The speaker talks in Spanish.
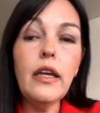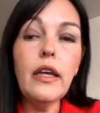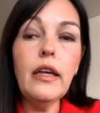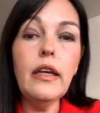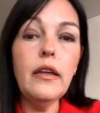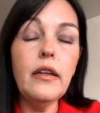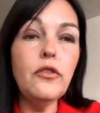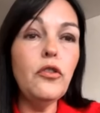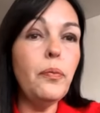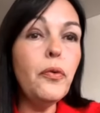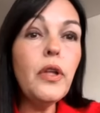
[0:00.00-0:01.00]
eh,
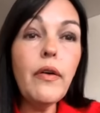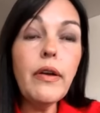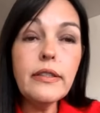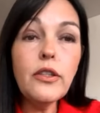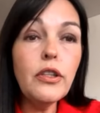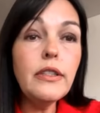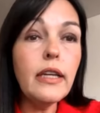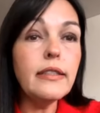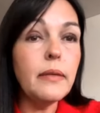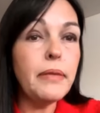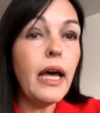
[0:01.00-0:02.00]
yo pude haber sido
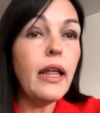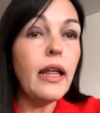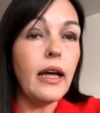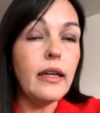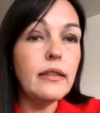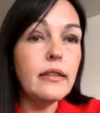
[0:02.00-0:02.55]
interceptada.